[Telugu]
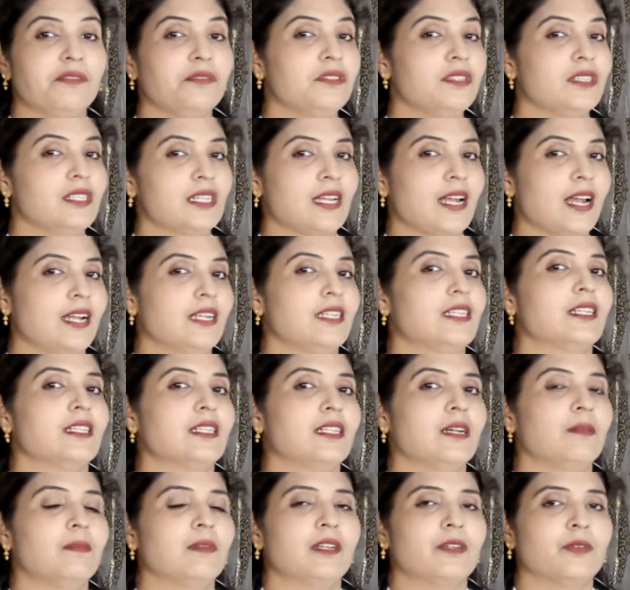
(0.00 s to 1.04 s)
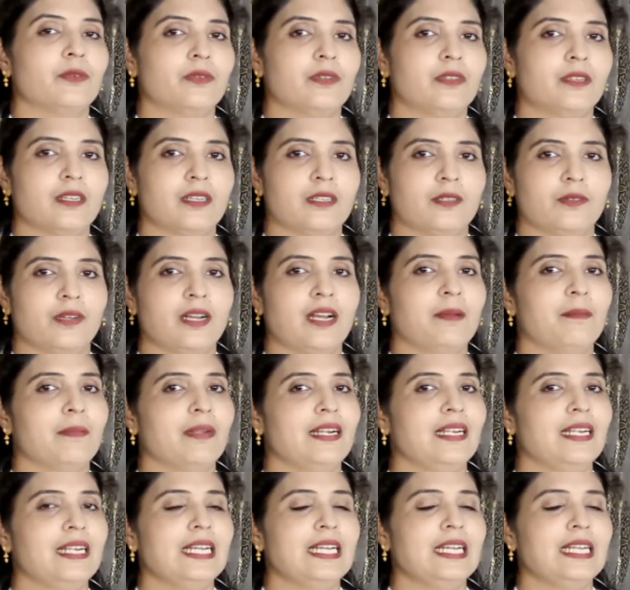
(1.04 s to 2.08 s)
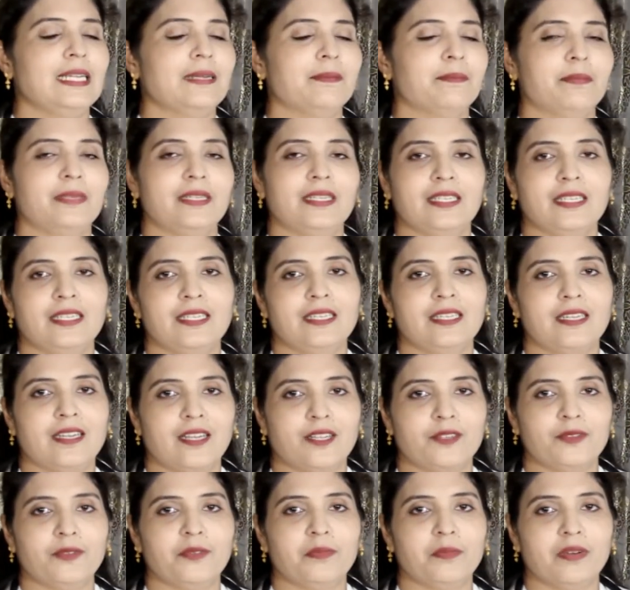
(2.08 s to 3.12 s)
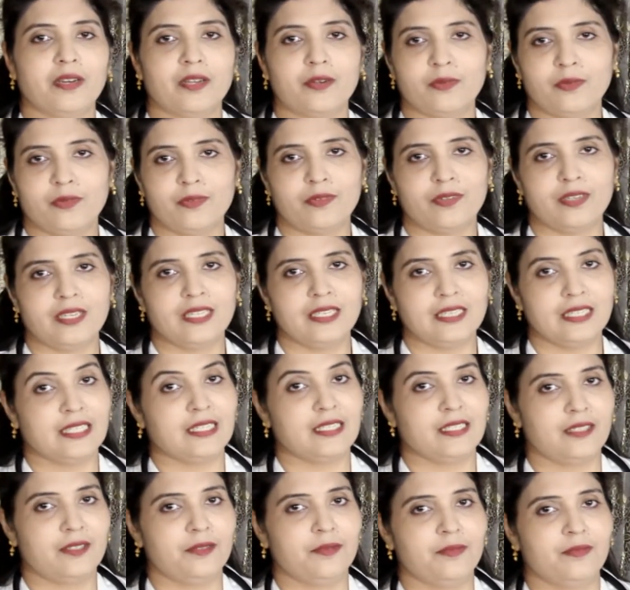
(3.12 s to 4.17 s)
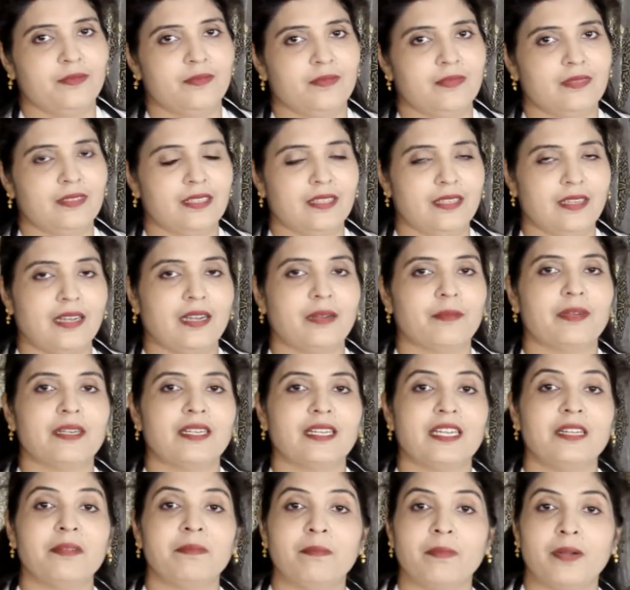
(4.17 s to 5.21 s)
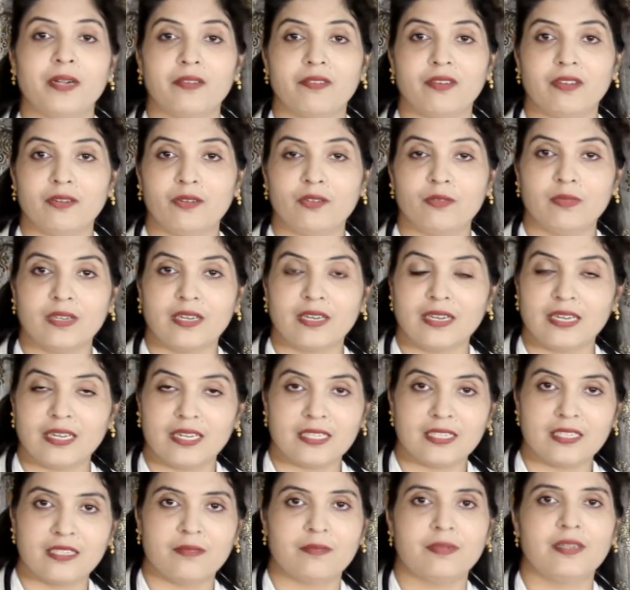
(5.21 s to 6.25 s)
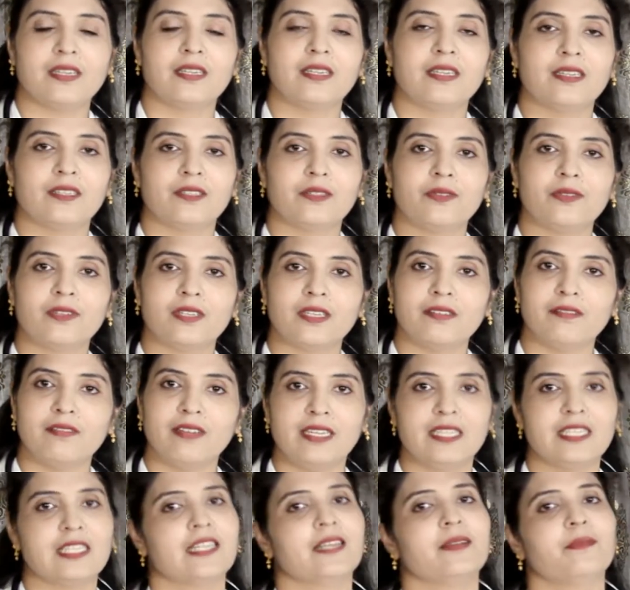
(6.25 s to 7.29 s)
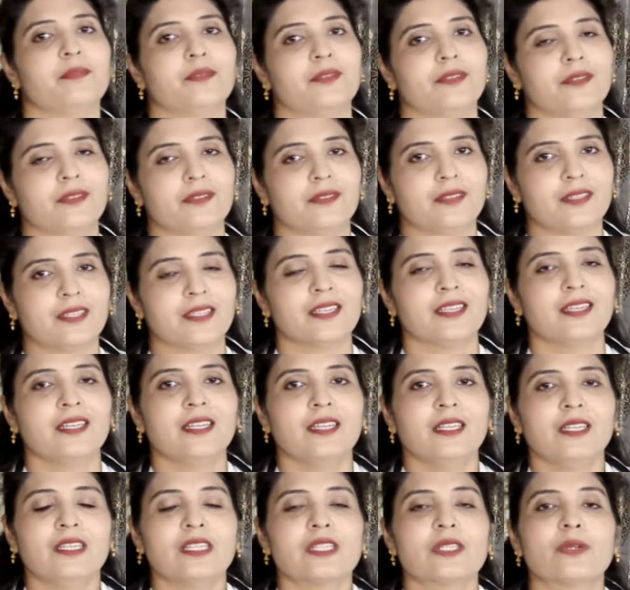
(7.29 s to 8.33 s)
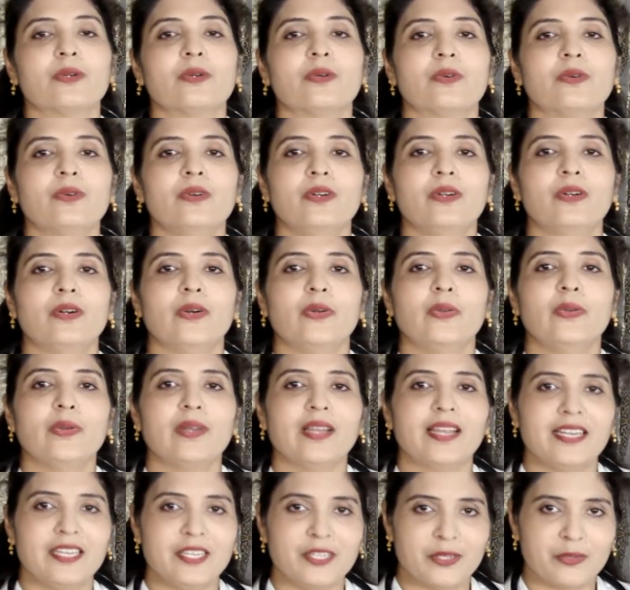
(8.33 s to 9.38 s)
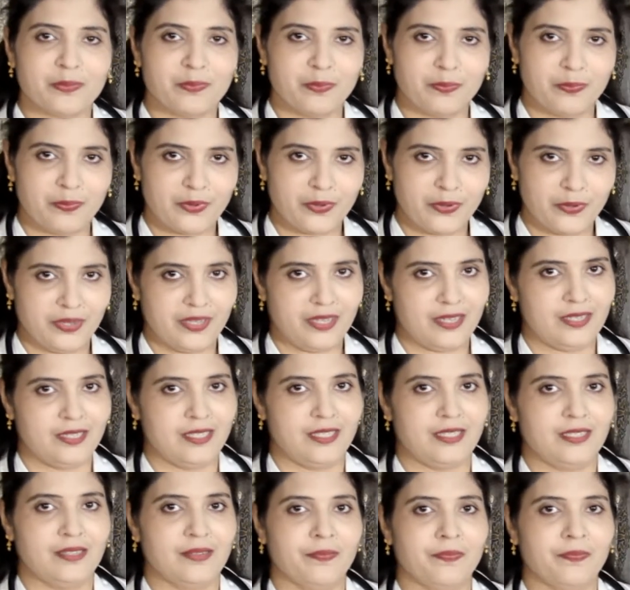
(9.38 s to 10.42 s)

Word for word: నుంచి స్టార్ట్ చేద్దాం అనుకుంటారు ఆ మండే ఎప్పటికీ రాదు బరువు కూడా తగ్గరు కాబట్టి ఇప్పటి వరకు మనం కష్టపడినది కూడా వేస్ట్ అయిపోతుంది సో లుక్ ఎట్ యువర్ ప్రోగ్రెస్